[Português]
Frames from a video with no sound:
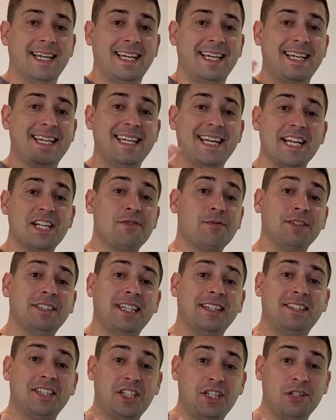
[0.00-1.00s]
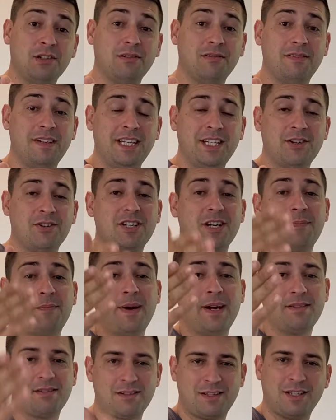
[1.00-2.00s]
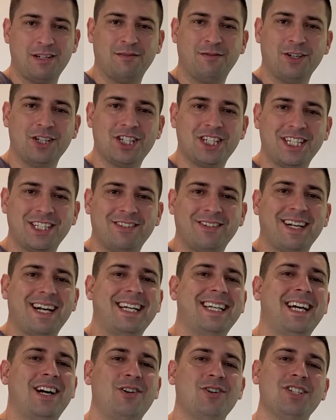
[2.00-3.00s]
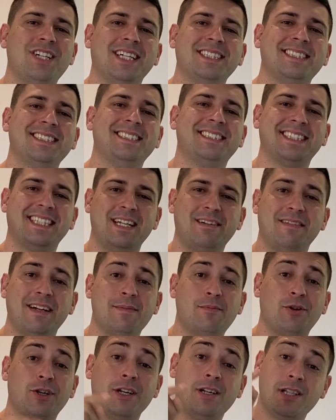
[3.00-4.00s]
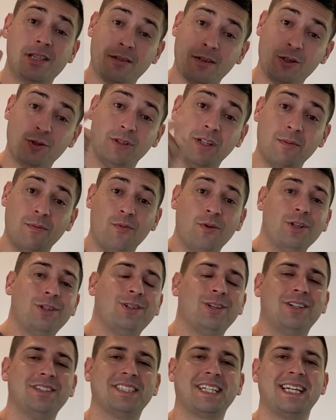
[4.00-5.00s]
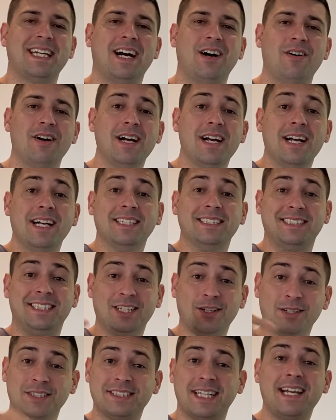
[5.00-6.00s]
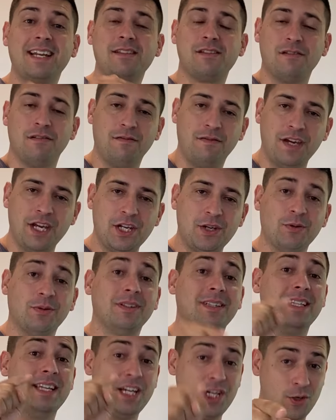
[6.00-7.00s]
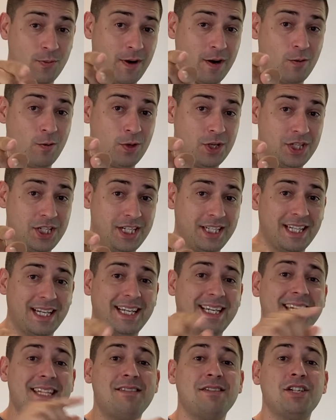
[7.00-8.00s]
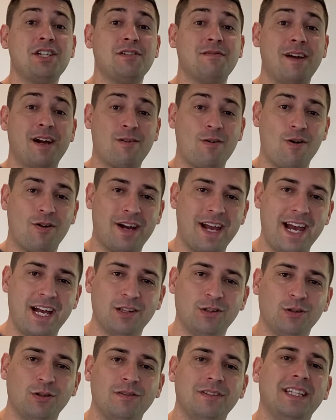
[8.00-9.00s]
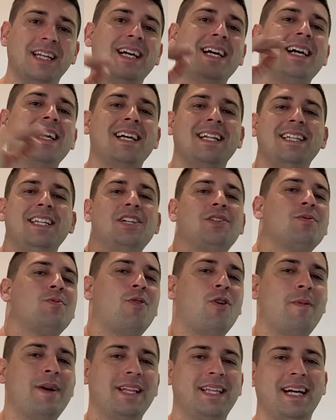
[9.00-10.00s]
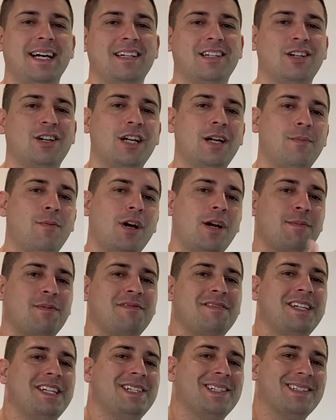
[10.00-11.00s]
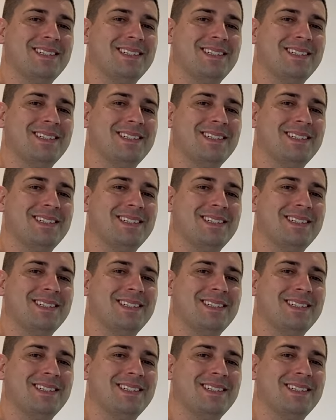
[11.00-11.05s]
E antes de você assistir o vídeo, eu já peço que se não for inscrito no canal, já se inscreva aí porque isso ajuda muito o nosso canal. Se gostar desse vídeo, deixe uma curtida e se tiver qualquer dúvida, deixe um comentário. Agora bora pro vídeo.